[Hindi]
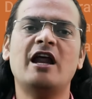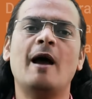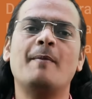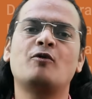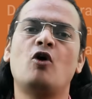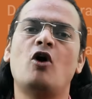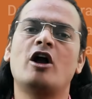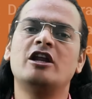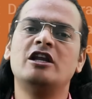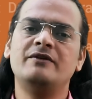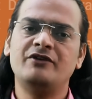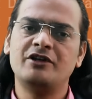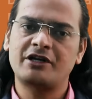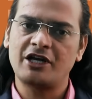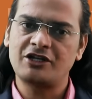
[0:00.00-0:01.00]
पहले आपको
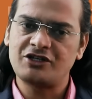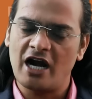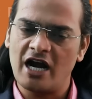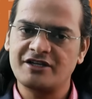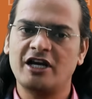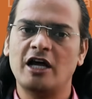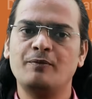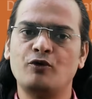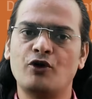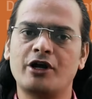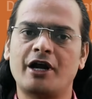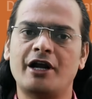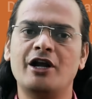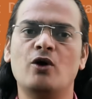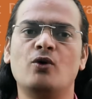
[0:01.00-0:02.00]
अग्निवीर के चार साल
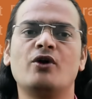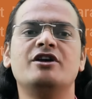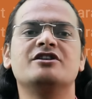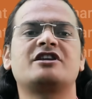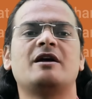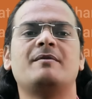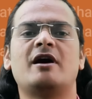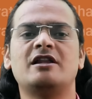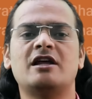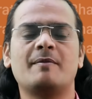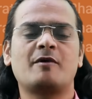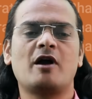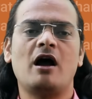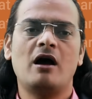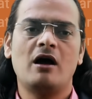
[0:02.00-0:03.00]
पूरे करने होंगे इसके बाद
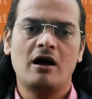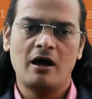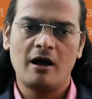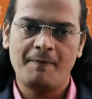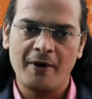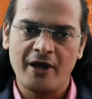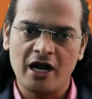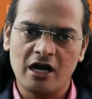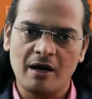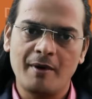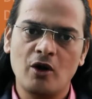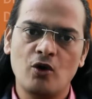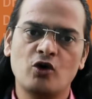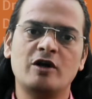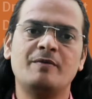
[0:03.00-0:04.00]
आपका पैरा
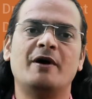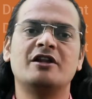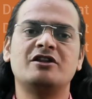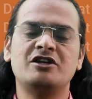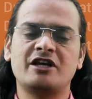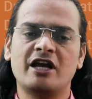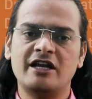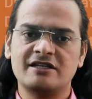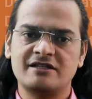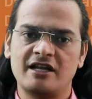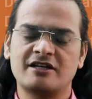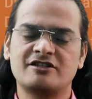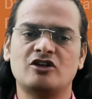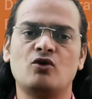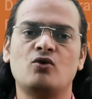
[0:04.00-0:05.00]
कमांडो की भर्ती के लिए
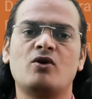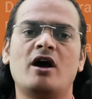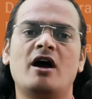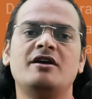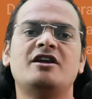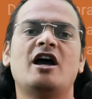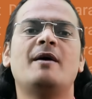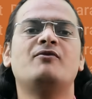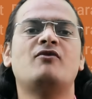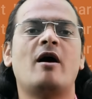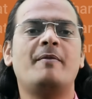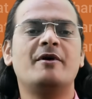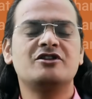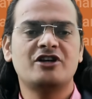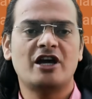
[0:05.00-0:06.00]
सिलेक्शन होगा या आप
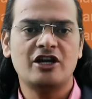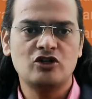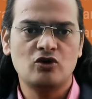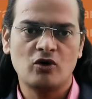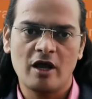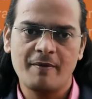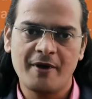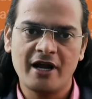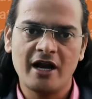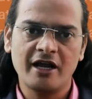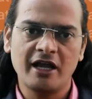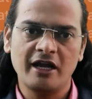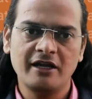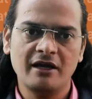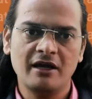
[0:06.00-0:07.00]
वहां पर चयनित होंगे पैरा
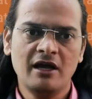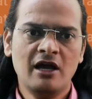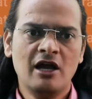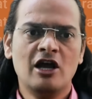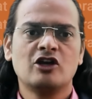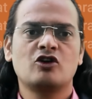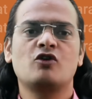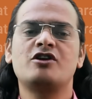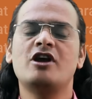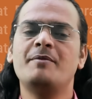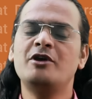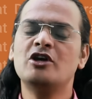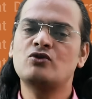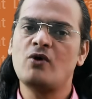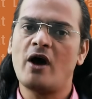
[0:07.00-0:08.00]
के लिए क्योंकि अभी